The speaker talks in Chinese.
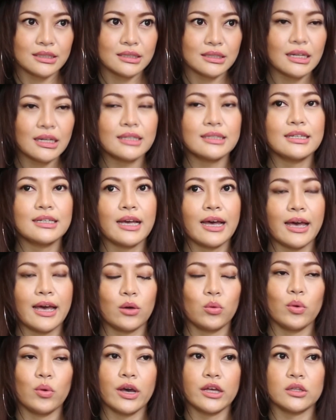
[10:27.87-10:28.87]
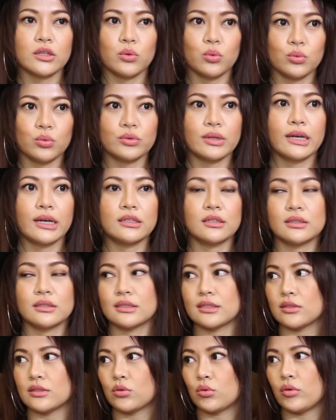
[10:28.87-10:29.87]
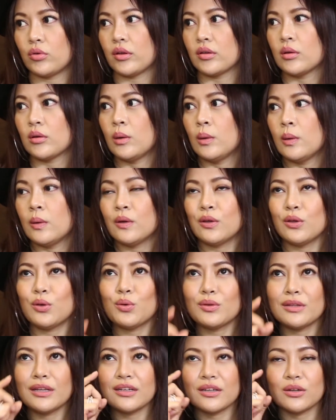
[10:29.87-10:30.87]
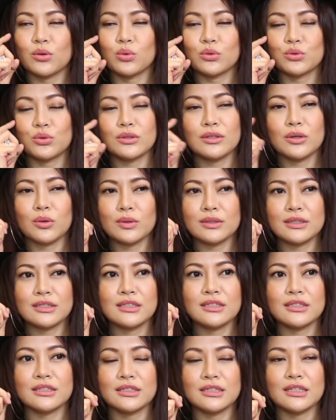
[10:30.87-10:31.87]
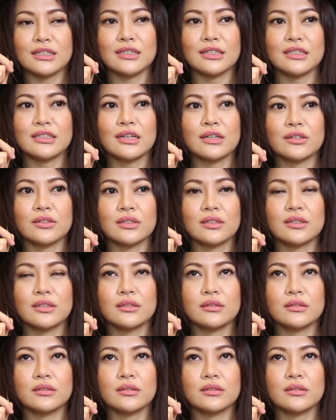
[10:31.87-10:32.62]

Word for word: 站在海外舞台的机会，嗯，因为那个我觉得会刺激你，让你。